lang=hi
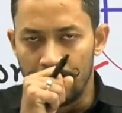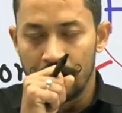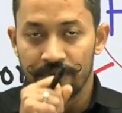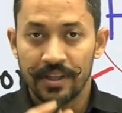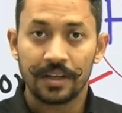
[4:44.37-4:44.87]

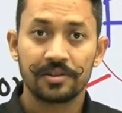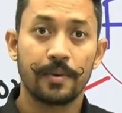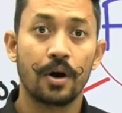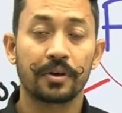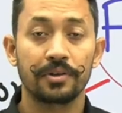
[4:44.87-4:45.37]

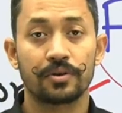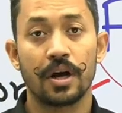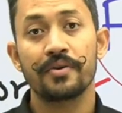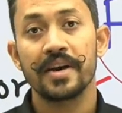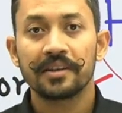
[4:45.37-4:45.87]
विधानसभाओं के
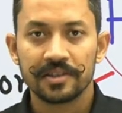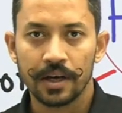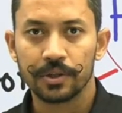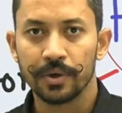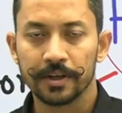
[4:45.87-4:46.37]
चुनाव एक
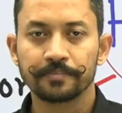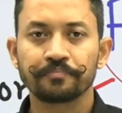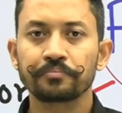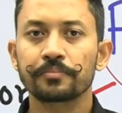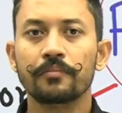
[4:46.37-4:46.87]
साथ हुए
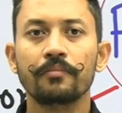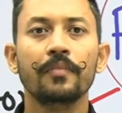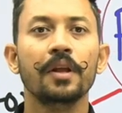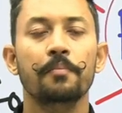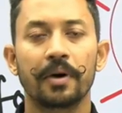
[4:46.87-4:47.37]

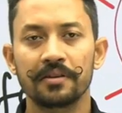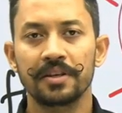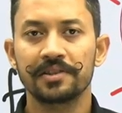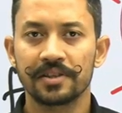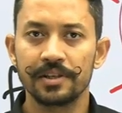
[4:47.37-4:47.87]
पर
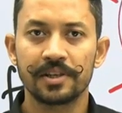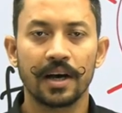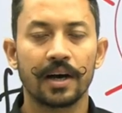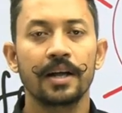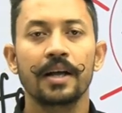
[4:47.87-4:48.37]
ये
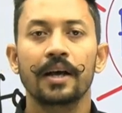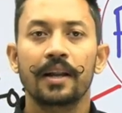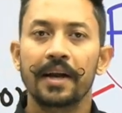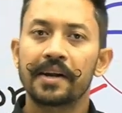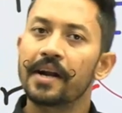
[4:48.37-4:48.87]
सिलसिला
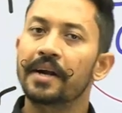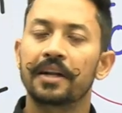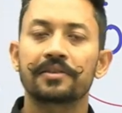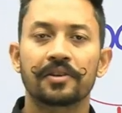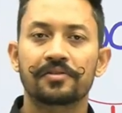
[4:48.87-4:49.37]
लेट
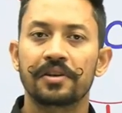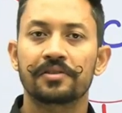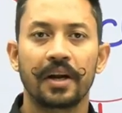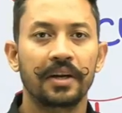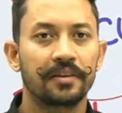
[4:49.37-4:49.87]

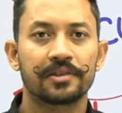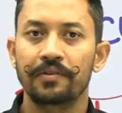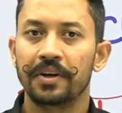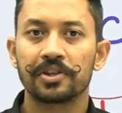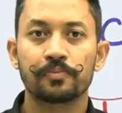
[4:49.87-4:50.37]
1960s
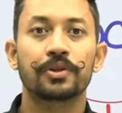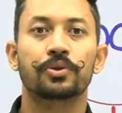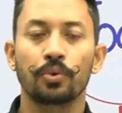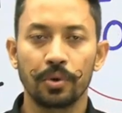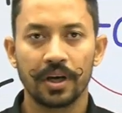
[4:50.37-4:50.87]
1970s में
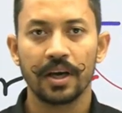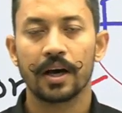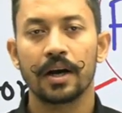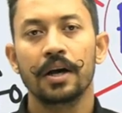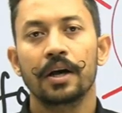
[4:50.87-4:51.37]
टूट गया
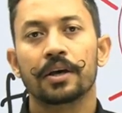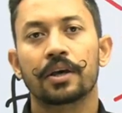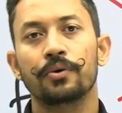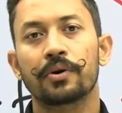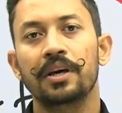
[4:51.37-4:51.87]

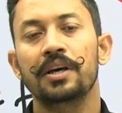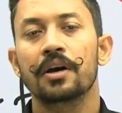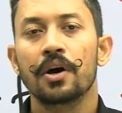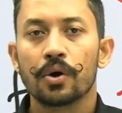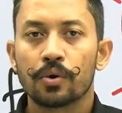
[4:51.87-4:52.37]
क्योंकि
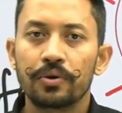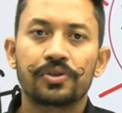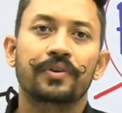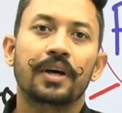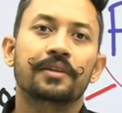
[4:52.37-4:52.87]

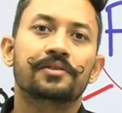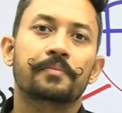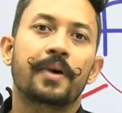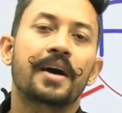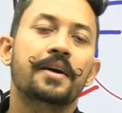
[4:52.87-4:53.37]
कुछ
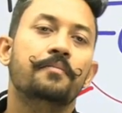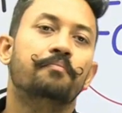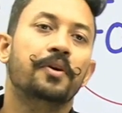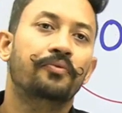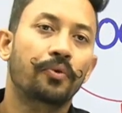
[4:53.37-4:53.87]
विधानसभाएं
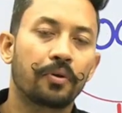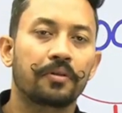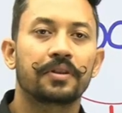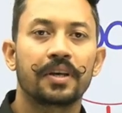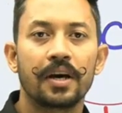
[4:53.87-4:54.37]
बिफोर
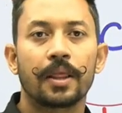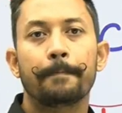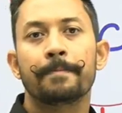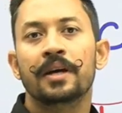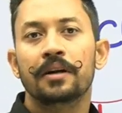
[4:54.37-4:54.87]
देयर
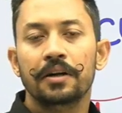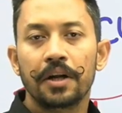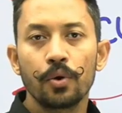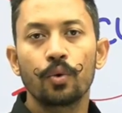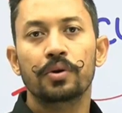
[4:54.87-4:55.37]

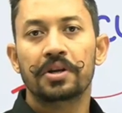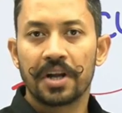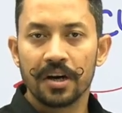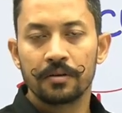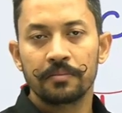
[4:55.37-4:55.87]
ड्यू
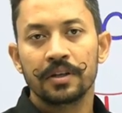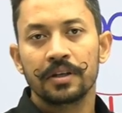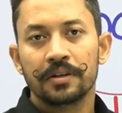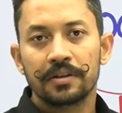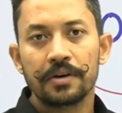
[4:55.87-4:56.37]
टर्म
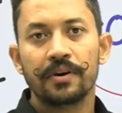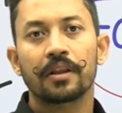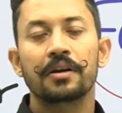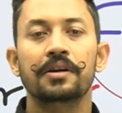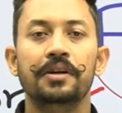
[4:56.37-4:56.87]
देवर
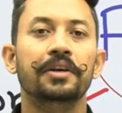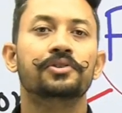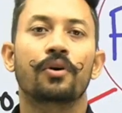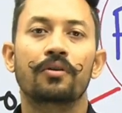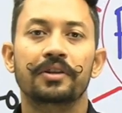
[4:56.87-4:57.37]

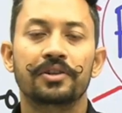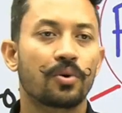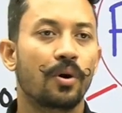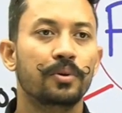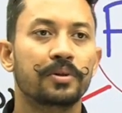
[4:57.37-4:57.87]
डिजोल्व
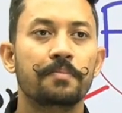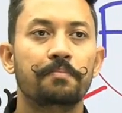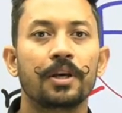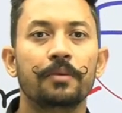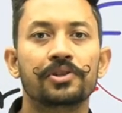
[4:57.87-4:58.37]
जिसको हम बोलते हैं
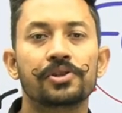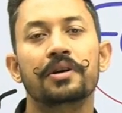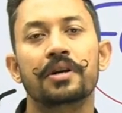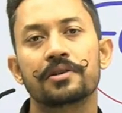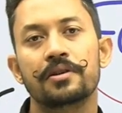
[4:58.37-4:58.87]
प्री मेच्योर
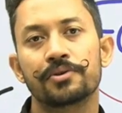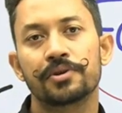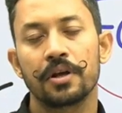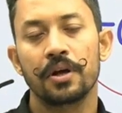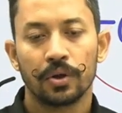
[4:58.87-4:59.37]

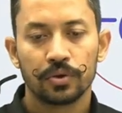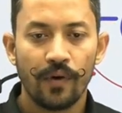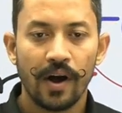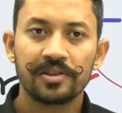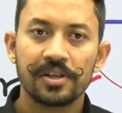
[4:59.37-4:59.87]
डिजोल्यूशन तो
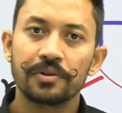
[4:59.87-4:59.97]
वहां से वो